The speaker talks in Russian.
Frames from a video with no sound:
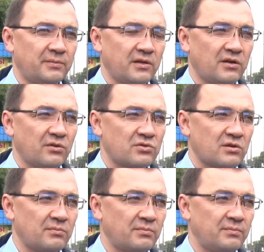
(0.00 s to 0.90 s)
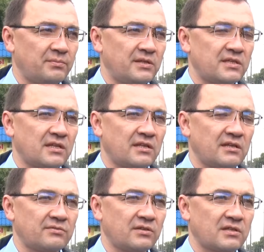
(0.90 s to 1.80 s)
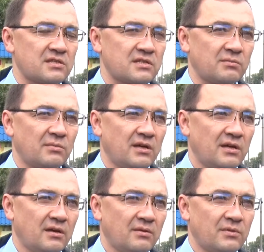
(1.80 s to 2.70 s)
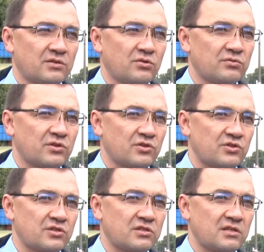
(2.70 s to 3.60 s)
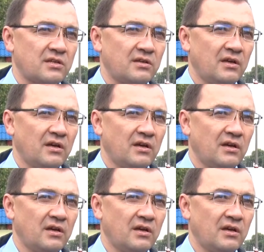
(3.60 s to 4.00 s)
перекрестком 50 лет в ЛКСМ Московское шоссе